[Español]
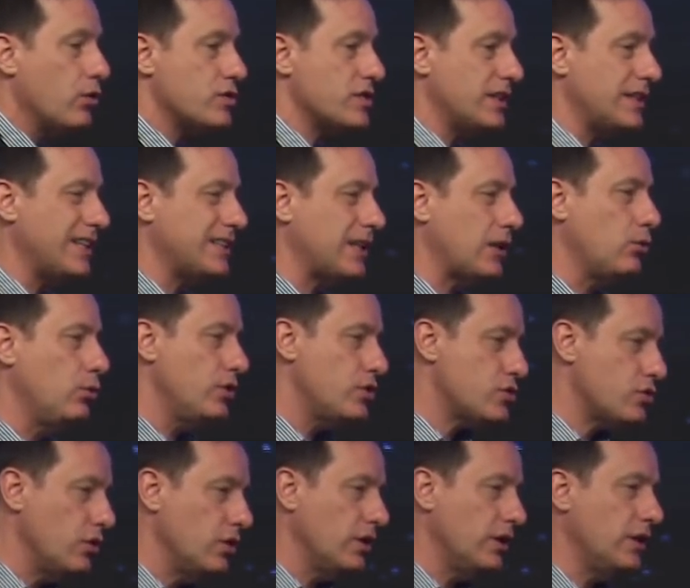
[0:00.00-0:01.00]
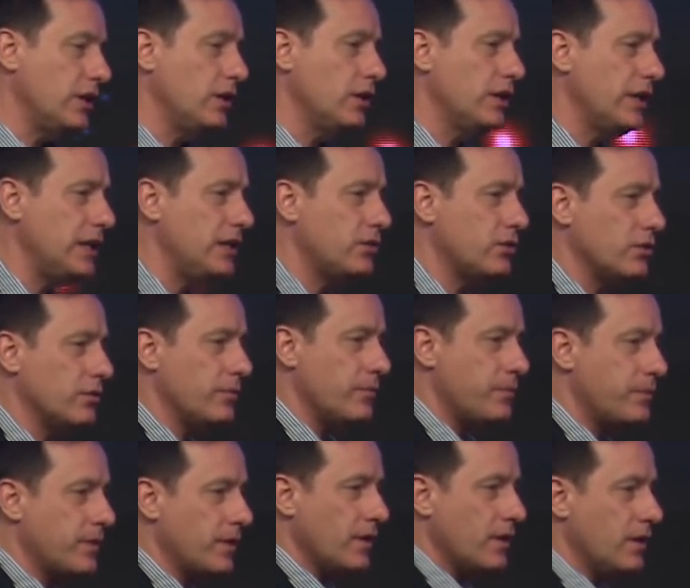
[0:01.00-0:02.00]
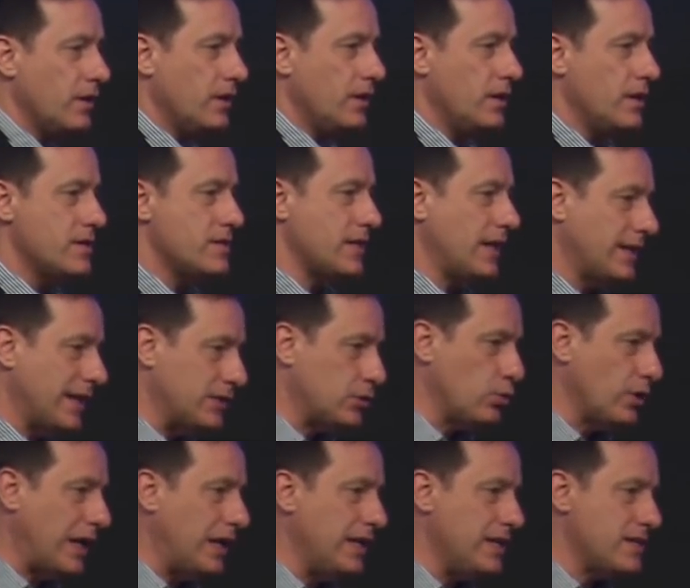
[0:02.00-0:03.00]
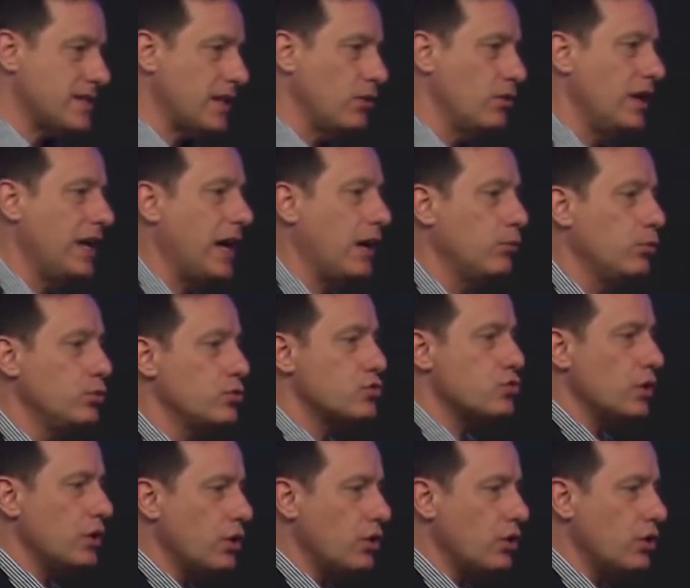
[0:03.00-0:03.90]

se ha naturalizado el grito, se ha naturalizado el abuso, el